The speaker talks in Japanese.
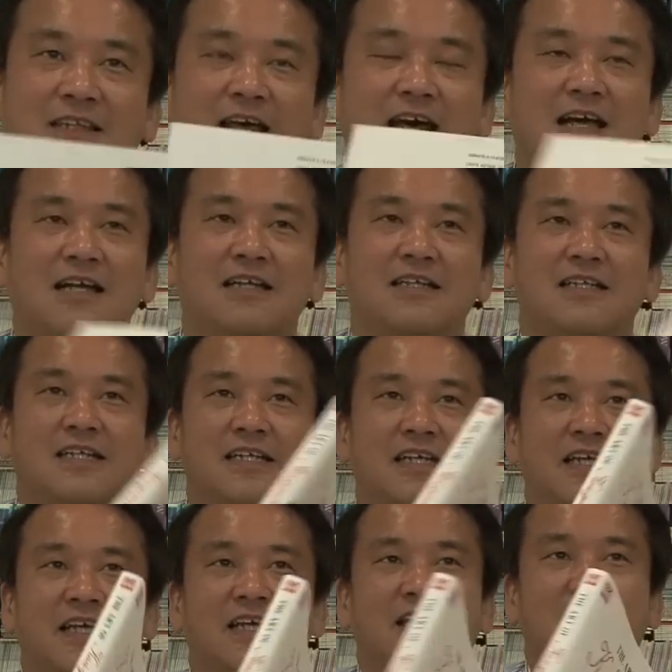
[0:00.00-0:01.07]
た、
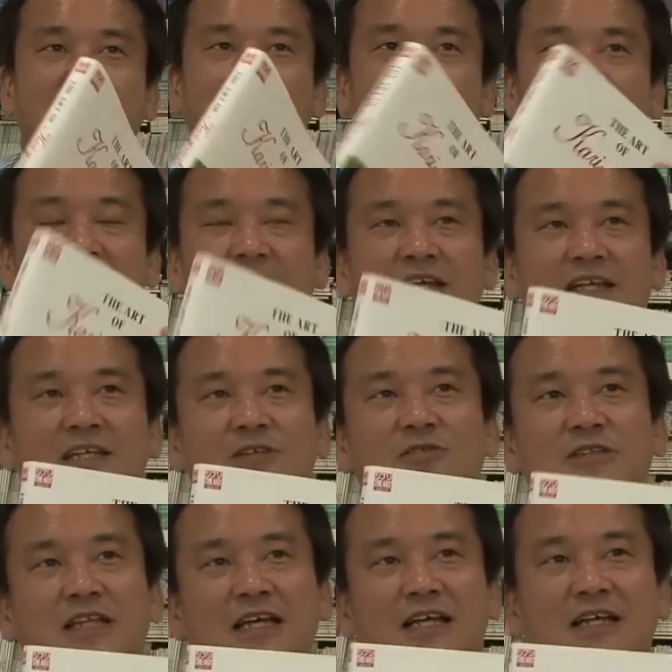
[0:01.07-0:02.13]
いろ
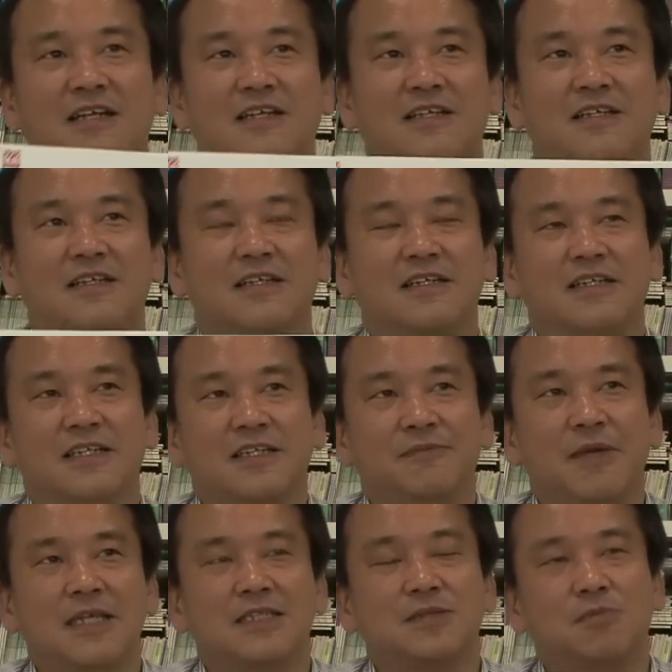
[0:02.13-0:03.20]
んな
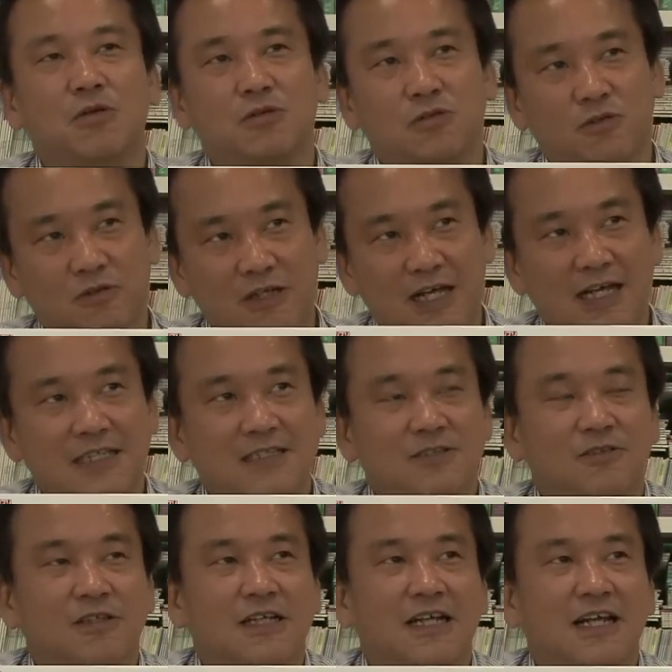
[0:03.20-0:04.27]
イメージボードとか、
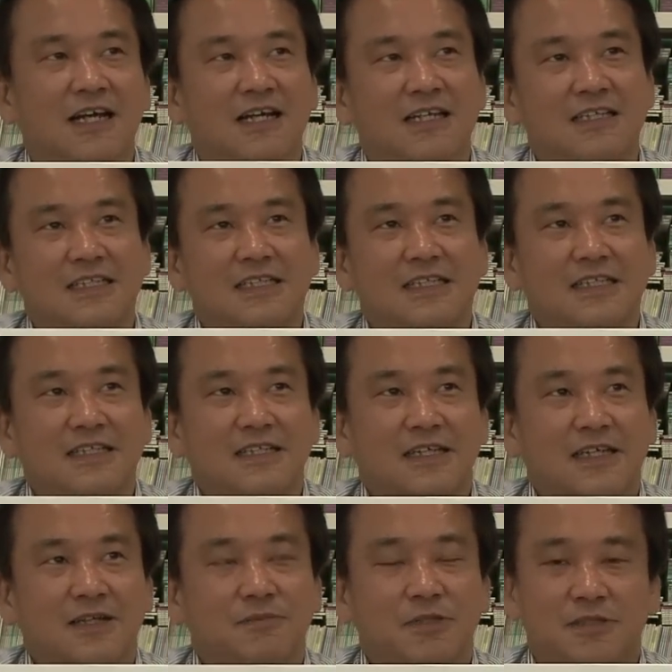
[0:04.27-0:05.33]
それから
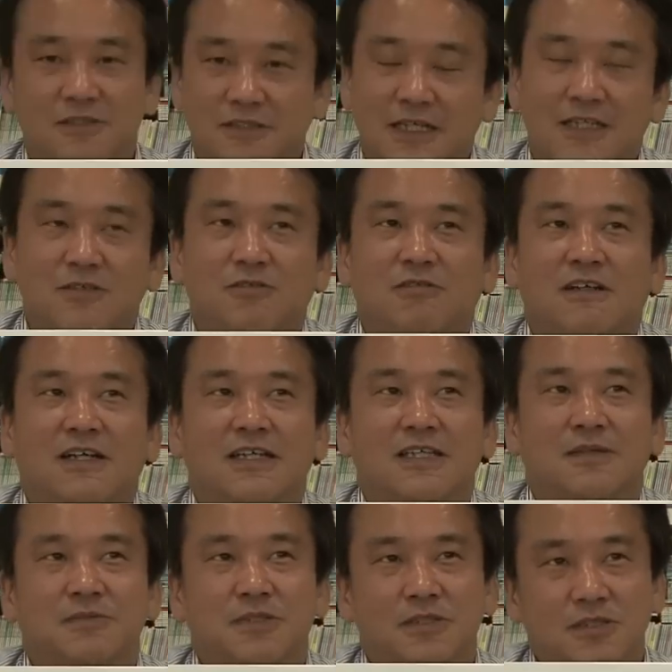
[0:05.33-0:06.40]
美術監督が書い
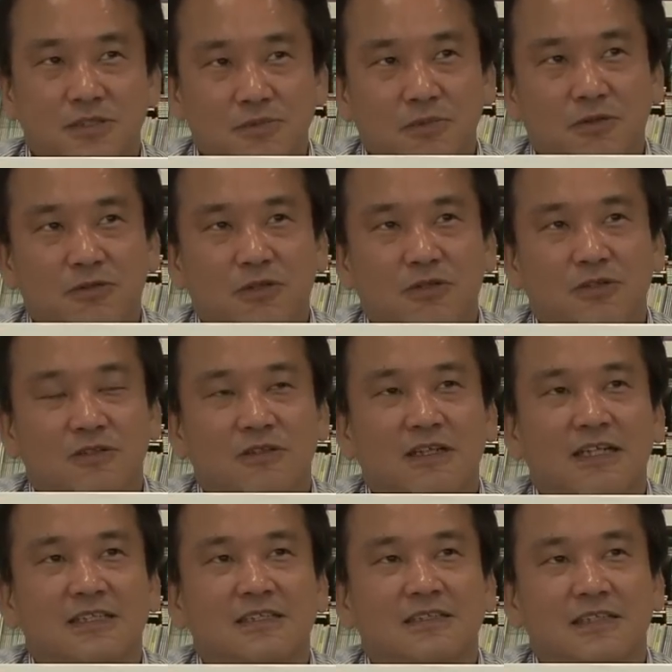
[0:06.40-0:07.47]
た美術ボード、それ
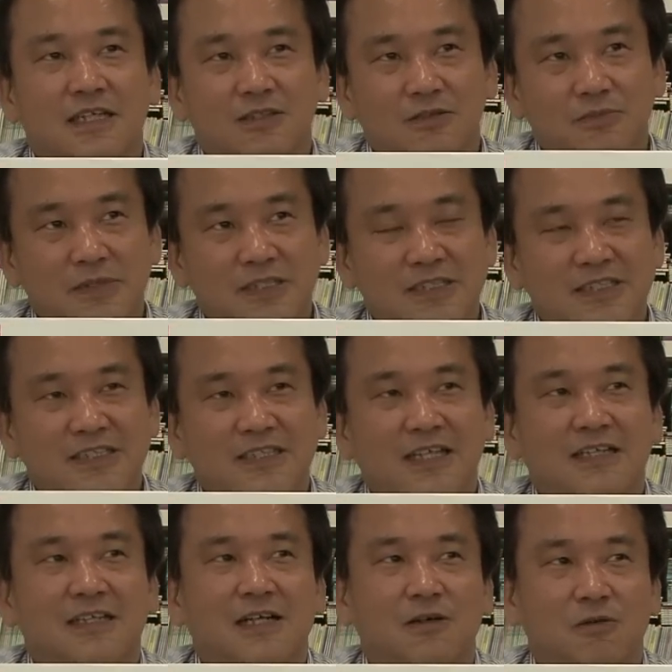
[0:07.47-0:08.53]
から実際の BG
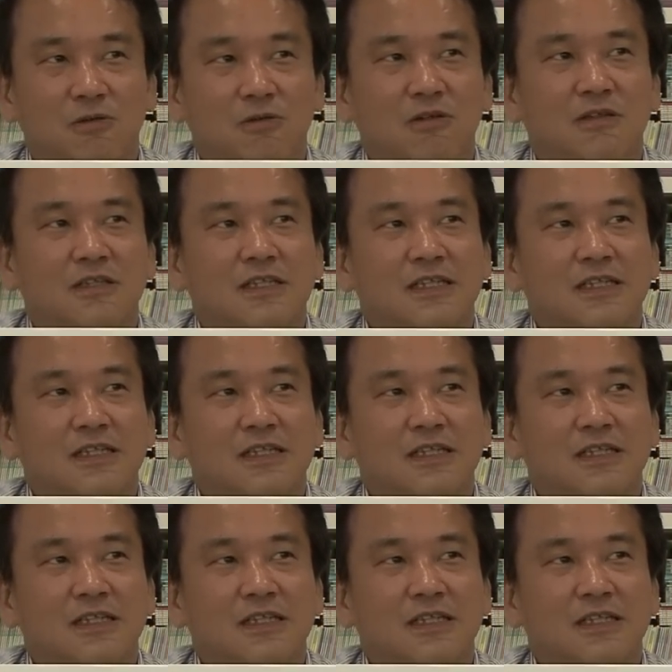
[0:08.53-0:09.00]
なんかを、